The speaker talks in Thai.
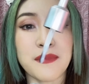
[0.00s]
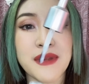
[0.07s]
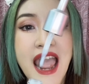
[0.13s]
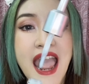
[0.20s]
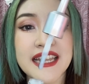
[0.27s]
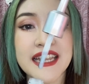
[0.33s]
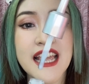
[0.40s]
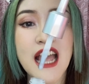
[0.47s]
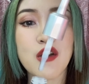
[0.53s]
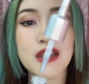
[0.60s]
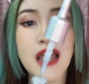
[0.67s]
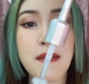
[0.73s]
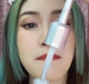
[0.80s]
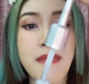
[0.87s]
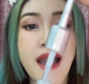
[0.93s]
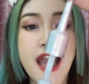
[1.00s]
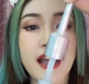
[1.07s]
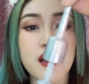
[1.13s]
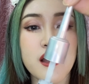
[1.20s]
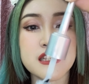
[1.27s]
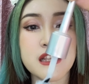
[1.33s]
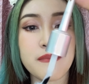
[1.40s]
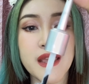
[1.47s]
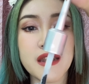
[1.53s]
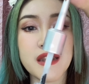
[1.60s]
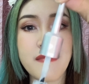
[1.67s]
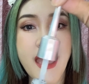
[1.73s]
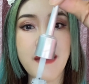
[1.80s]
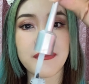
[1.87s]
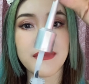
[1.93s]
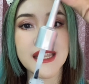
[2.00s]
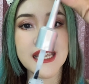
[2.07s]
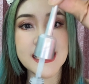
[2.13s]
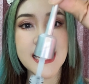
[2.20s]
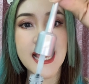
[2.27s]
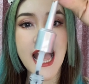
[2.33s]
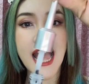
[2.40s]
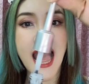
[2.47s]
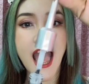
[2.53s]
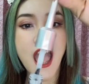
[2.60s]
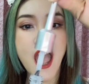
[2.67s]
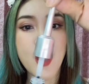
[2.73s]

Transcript: แปรงที่เขาทำมาก็จะเป็นแบบนี้นะคะ